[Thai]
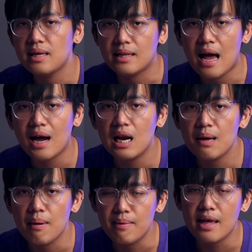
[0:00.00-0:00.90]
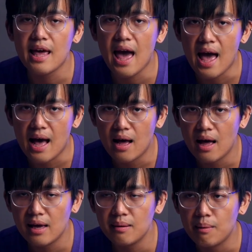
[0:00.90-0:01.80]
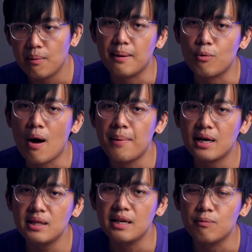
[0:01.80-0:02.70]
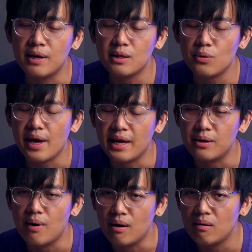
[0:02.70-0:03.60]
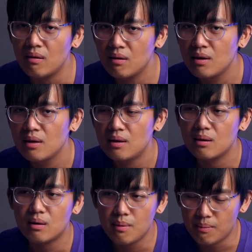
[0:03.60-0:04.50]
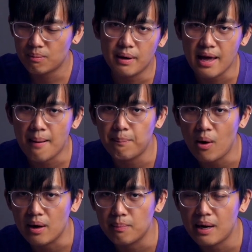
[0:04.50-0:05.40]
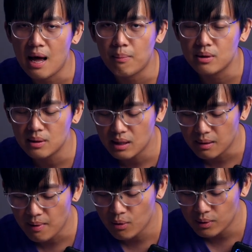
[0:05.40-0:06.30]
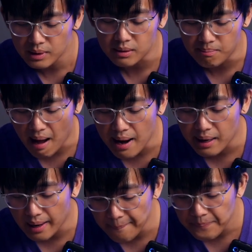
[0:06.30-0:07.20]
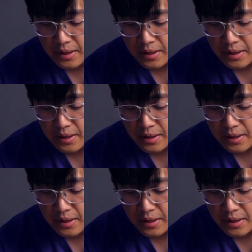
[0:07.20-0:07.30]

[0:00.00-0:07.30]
อย่าทักอะไรแบบแย่ๆให้แบบเก็บความเนกาทีฟไว้ในตัวเองดีกว่าเนาะแล้วก็แบบพยายามปล่อยพลัง positive ให้คนอื่นบ้างนะครับ